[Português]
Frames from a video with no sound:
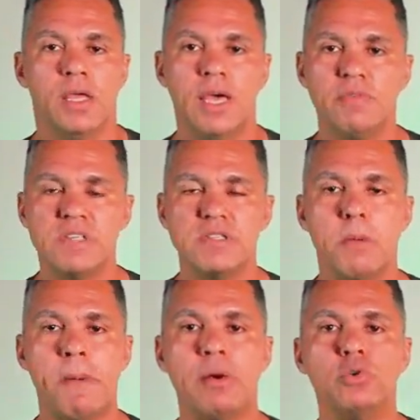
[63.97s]
E aí vocês
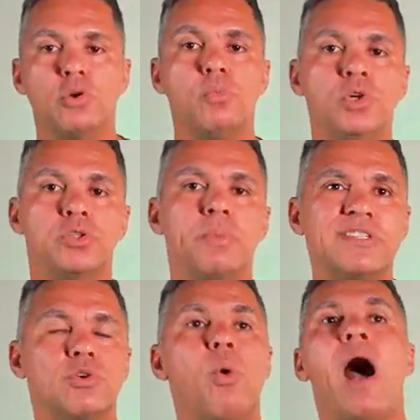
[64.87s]
me perguntam muito,
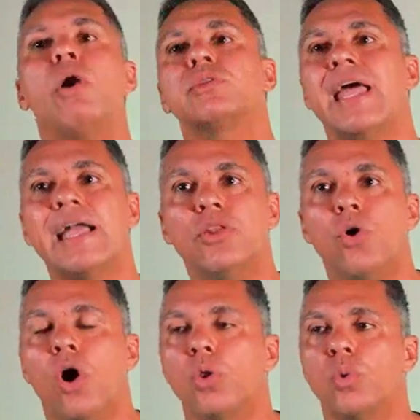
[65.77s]
mas qual
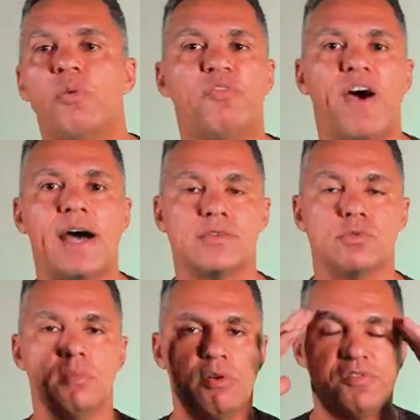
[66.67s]
tecnólogo eu
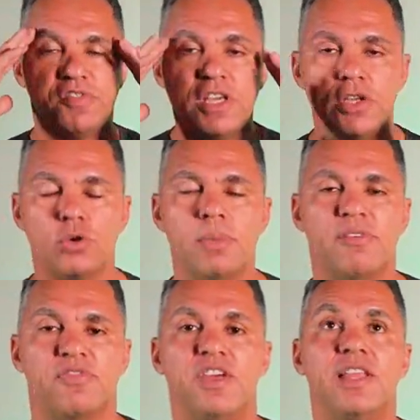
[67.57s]
faço? Meu filho,
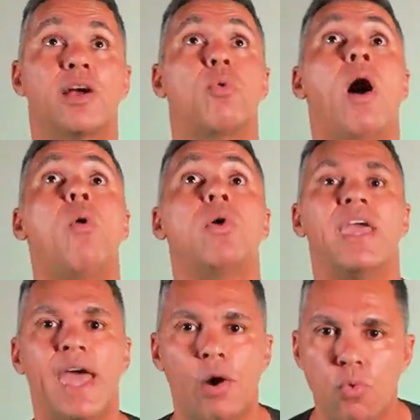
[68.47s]
minha filha,
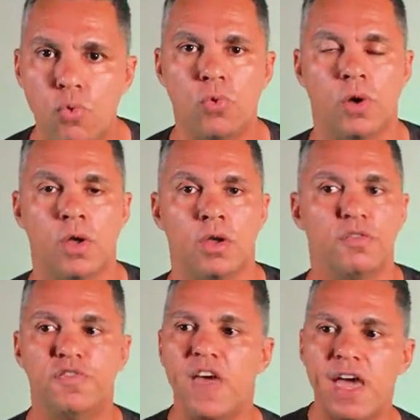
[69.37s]
qualquer um.
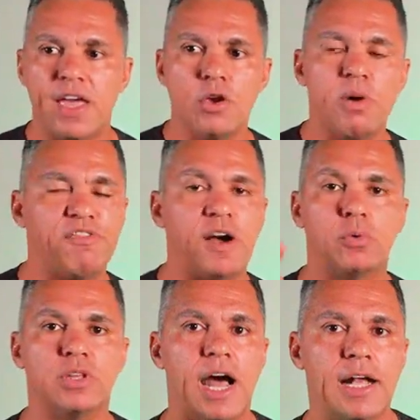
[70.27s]
Vê aí uma
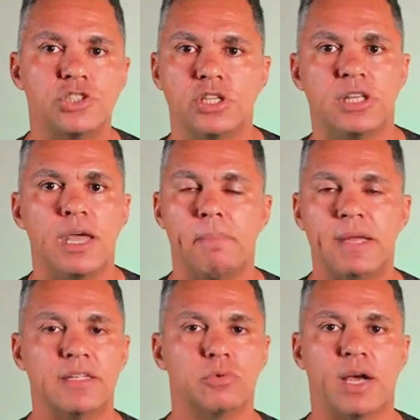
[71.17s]
faculdade que tenha
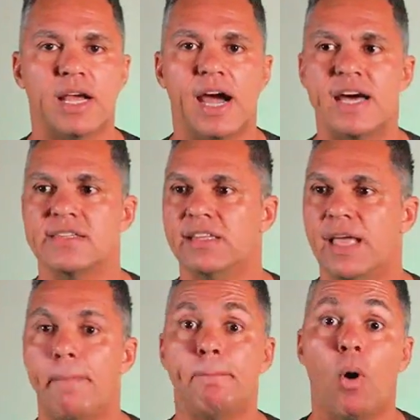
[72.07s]
perto da tua casa, que
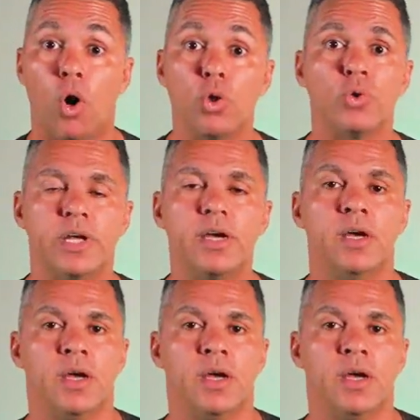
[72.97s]
tenha polo, né?